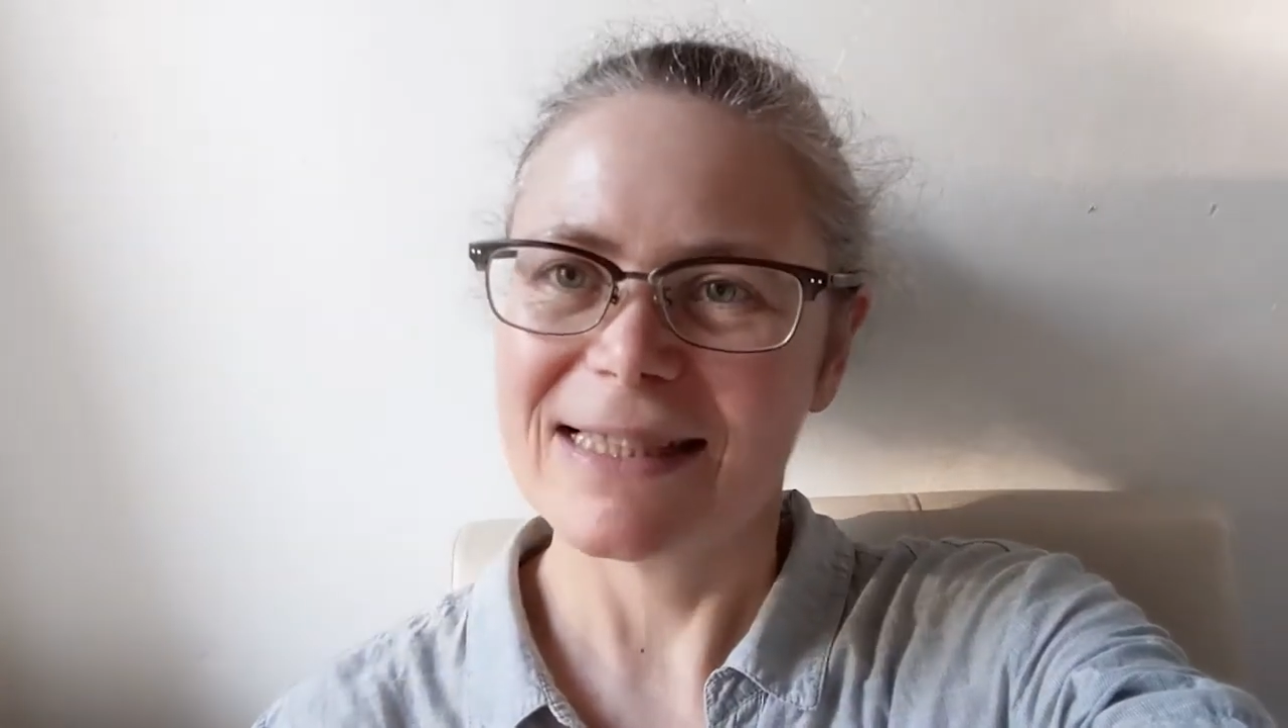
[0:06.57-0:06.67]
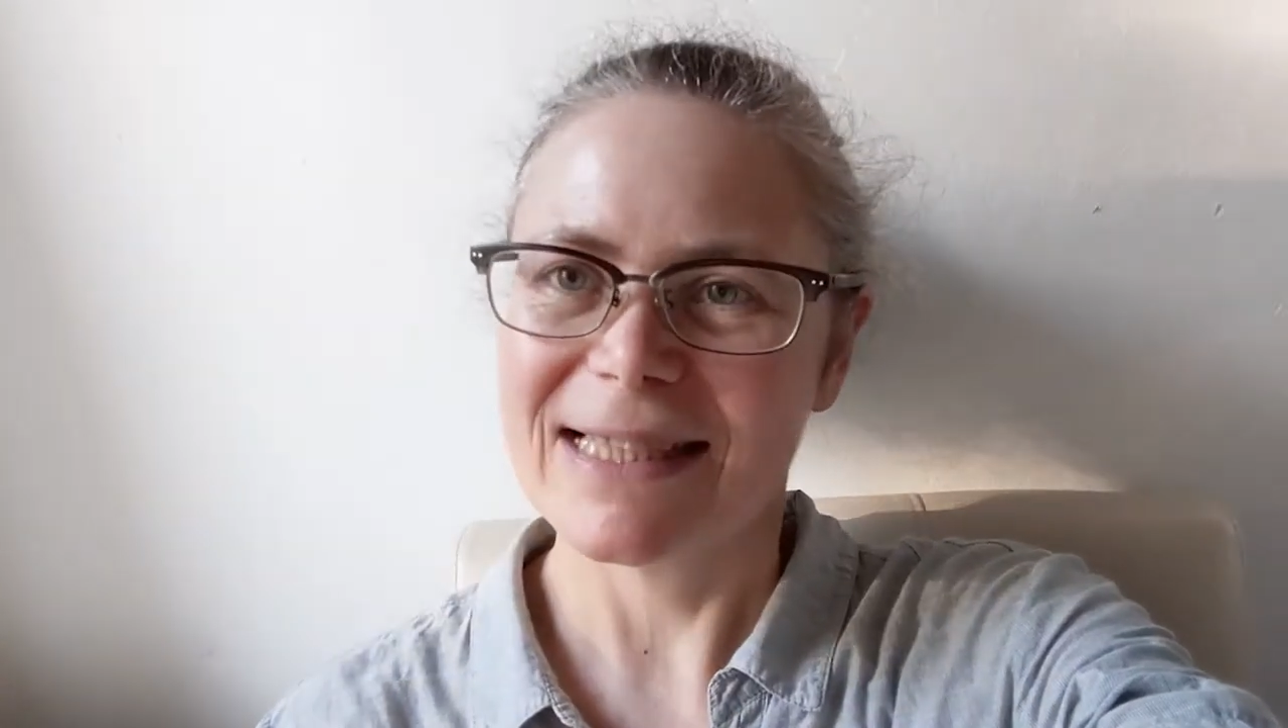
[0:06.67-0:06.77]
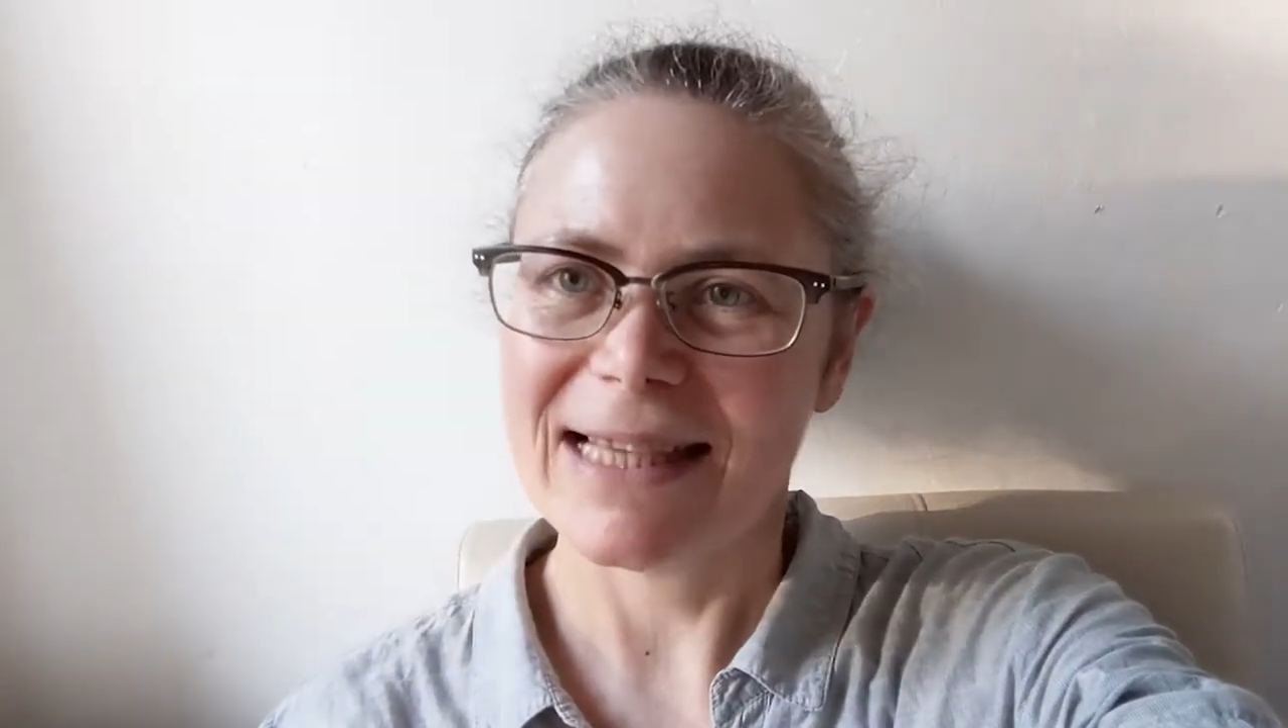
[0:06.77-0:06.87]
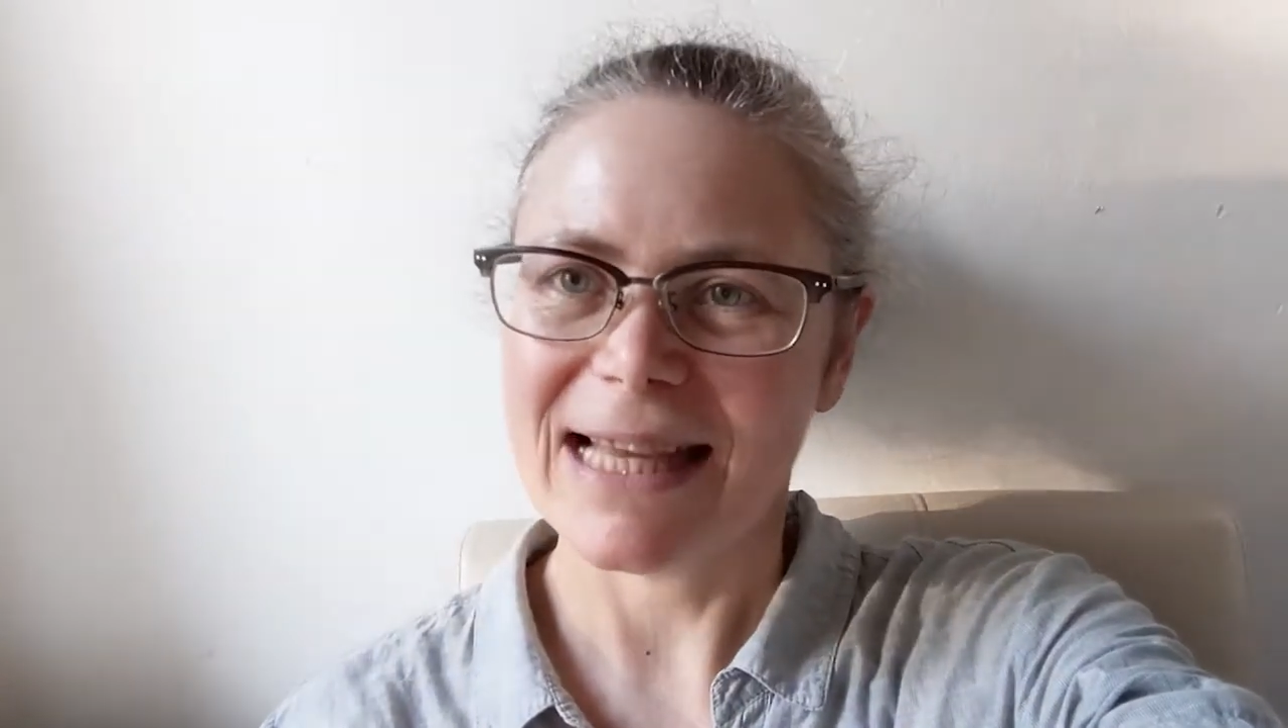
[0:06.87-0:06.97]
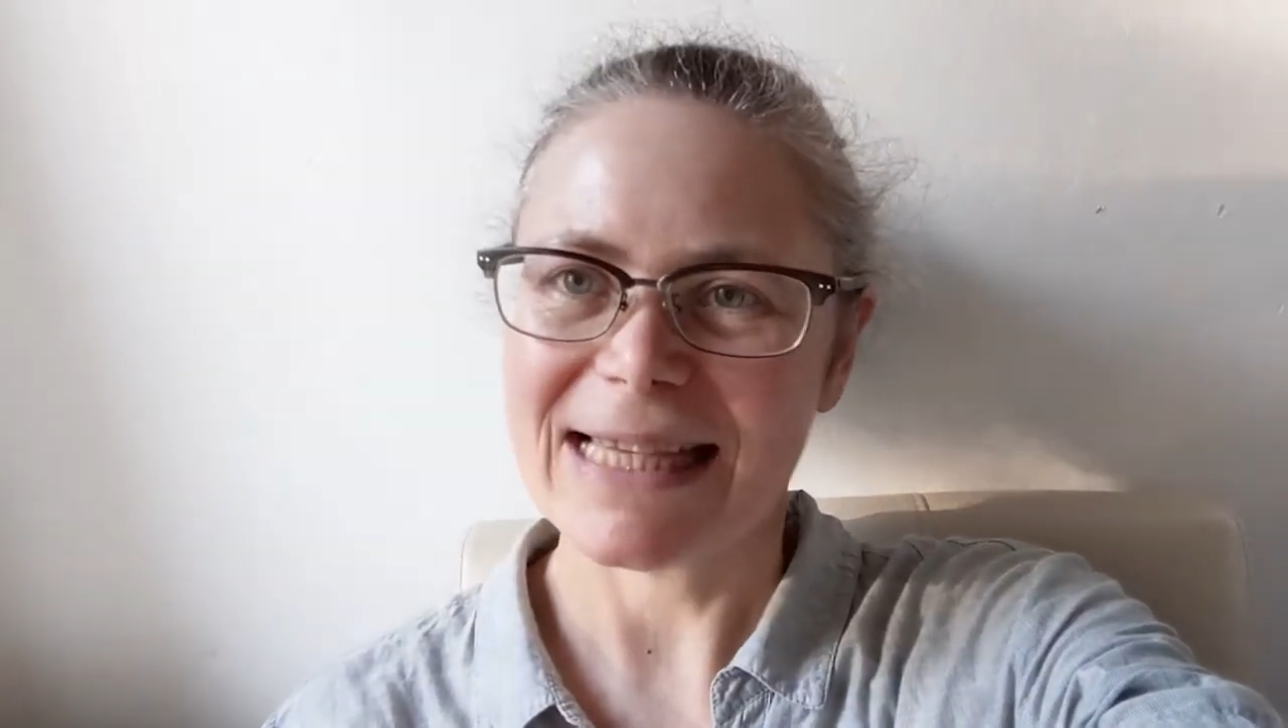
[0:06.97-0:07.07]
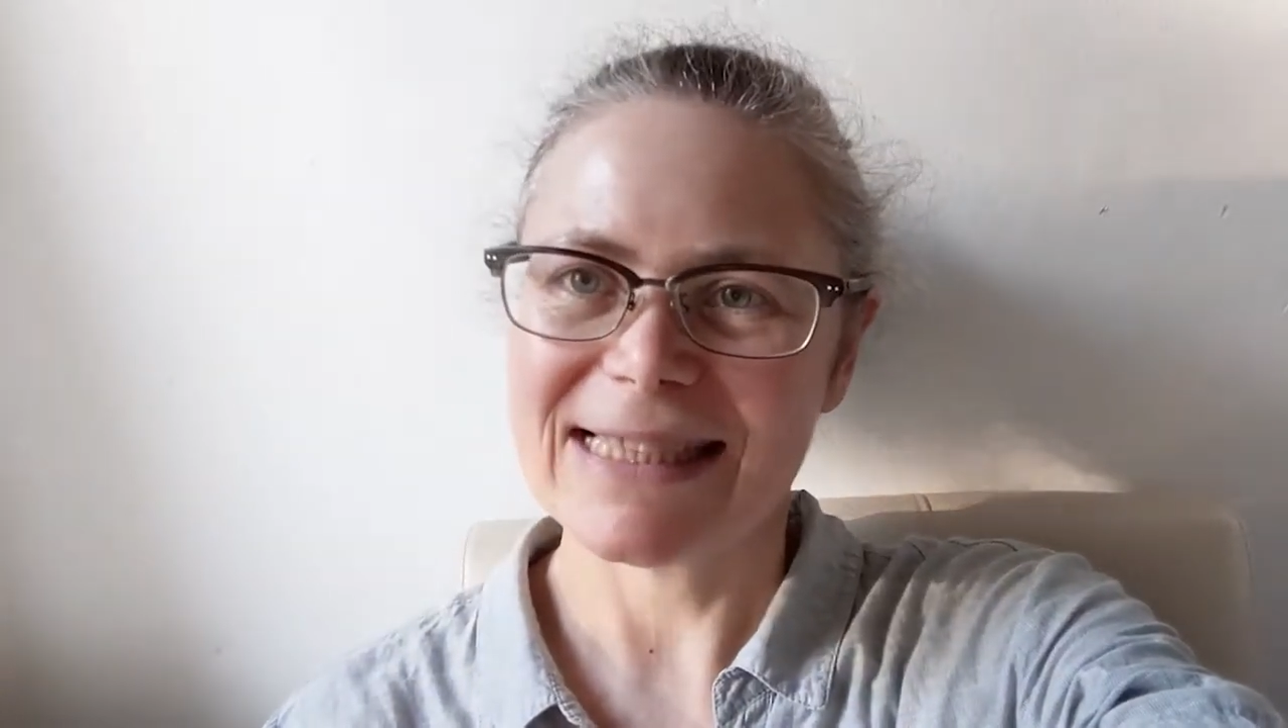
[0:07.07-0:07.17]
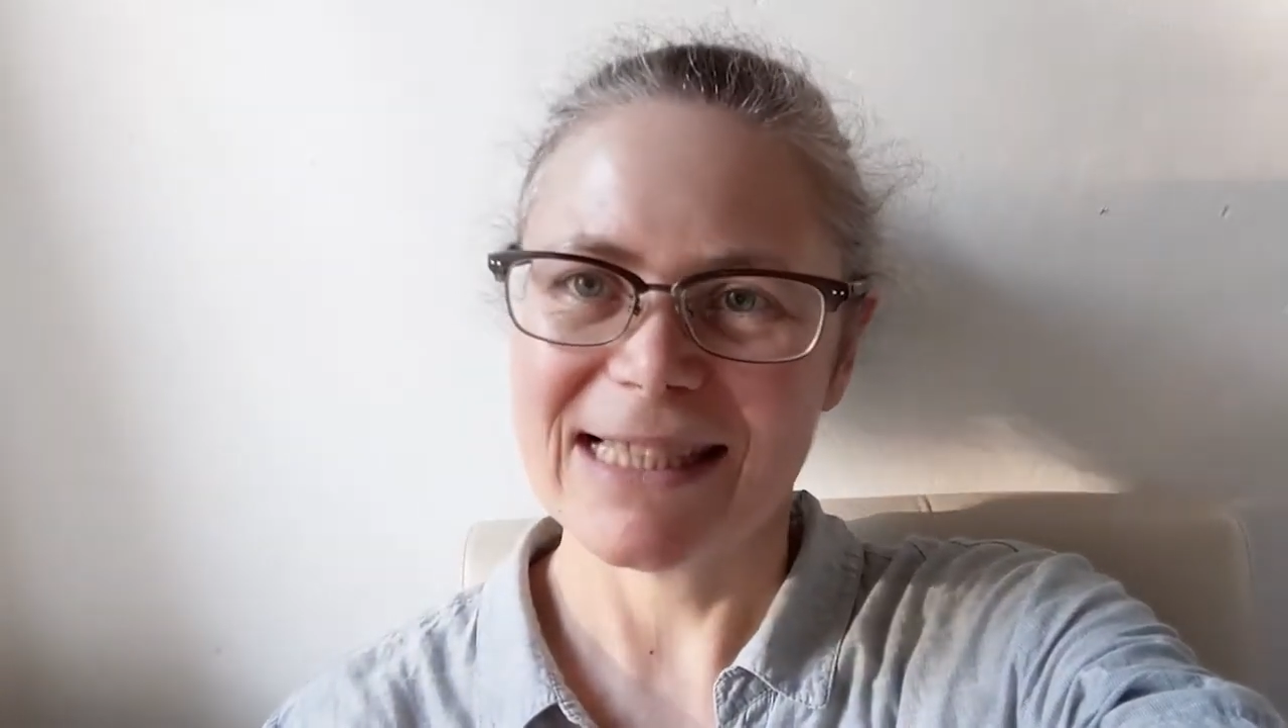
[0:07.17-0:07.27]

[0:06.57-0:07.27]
c'est la